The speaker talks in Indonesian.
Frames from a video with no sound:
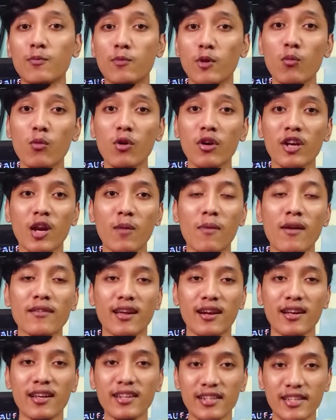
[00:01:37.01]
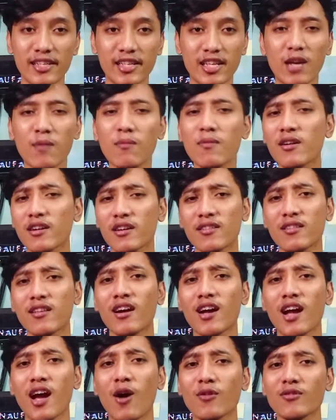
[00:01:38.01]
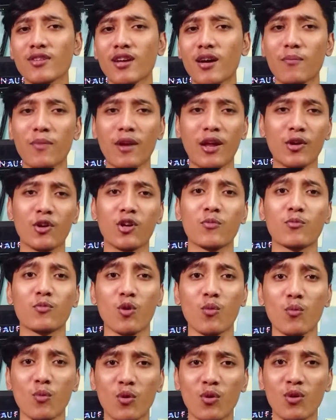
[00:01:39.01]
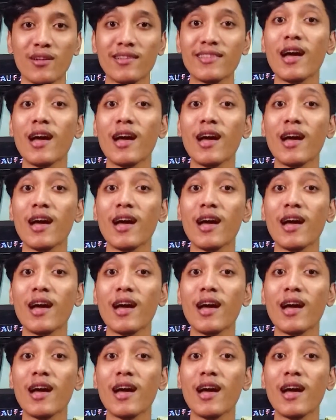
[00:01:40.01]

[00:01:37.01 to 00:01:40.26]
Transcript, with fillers: Di promo Grand Bazaar ini emang kita nggak usah apply kode promo,